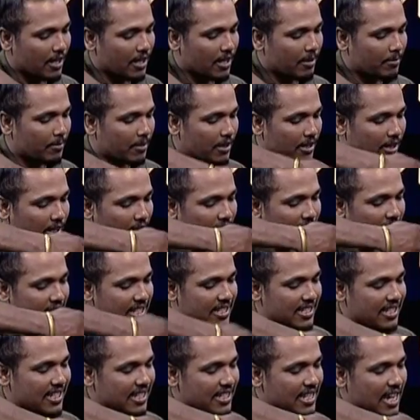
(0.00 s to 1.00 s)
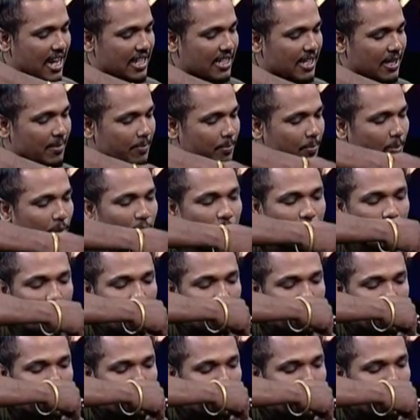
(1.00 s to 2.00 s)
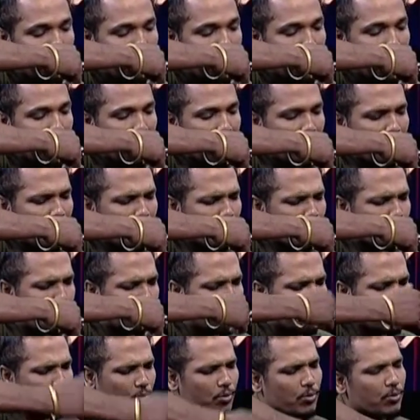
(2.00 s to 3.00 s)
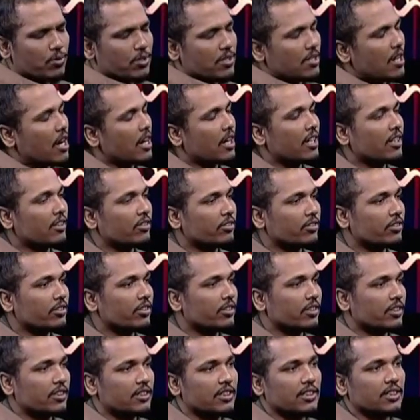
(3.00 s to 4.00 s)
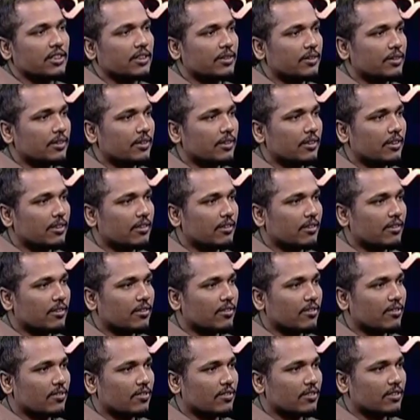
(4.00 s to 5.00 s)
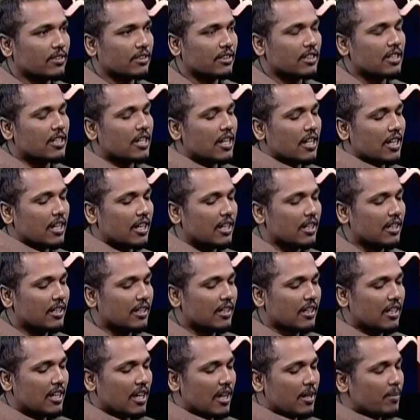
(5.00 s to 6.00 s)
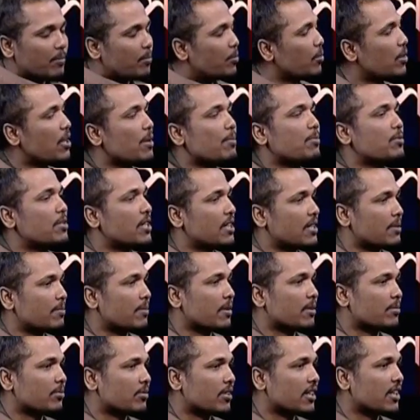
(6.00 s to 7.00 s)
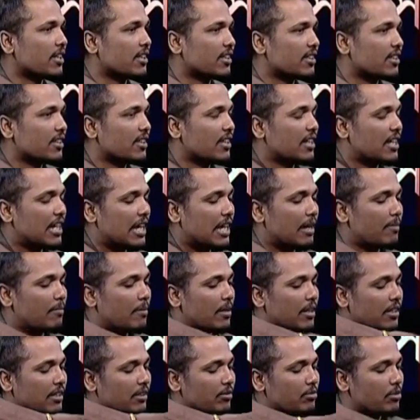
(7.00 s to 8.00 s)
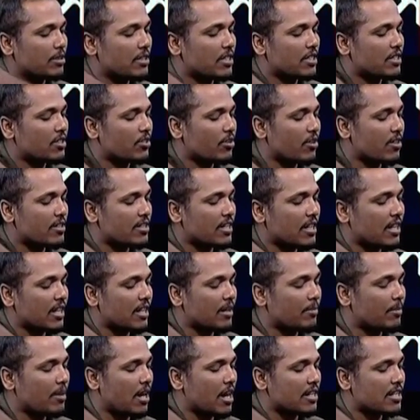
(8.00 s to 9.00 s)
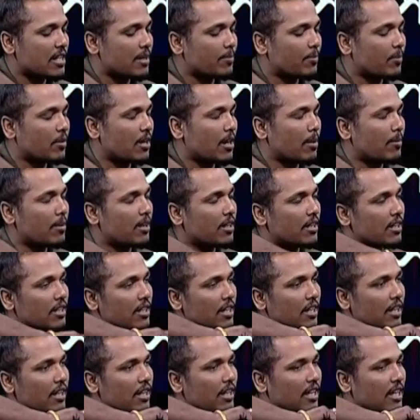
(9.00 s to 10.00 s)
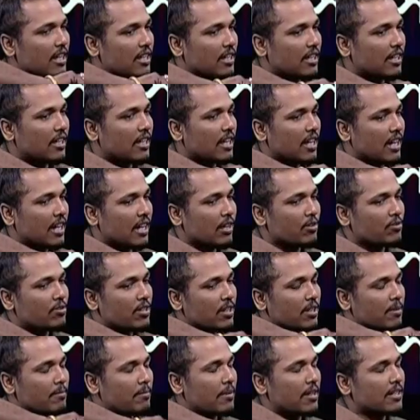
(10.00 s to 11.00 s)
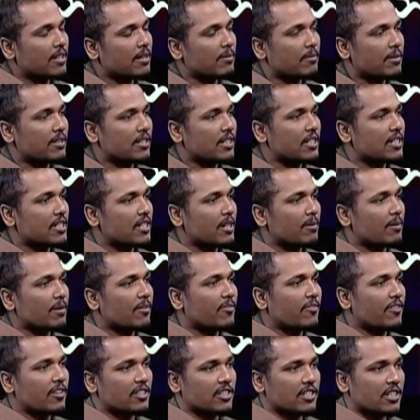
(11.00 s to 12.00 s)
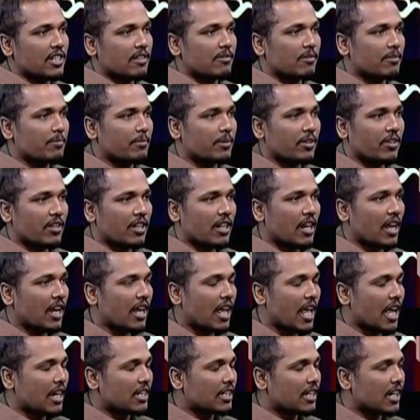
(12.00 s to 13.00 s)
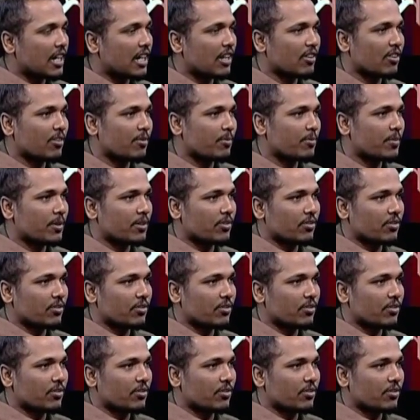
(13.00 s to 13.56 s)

আমার এই স্টেজে আসার পরও আমাকে প্রচুর স্ট্রাগল করতে হয়েছে যেটা আমি বলে বুঝাতে পারবো না আমার দু সালে আমি আসার পর আমার এগারো সালের মাঝামাঝি এসে আমার ফার্স্ট অ্যালবাম বের হয় এর আগে একটা গান আমি বের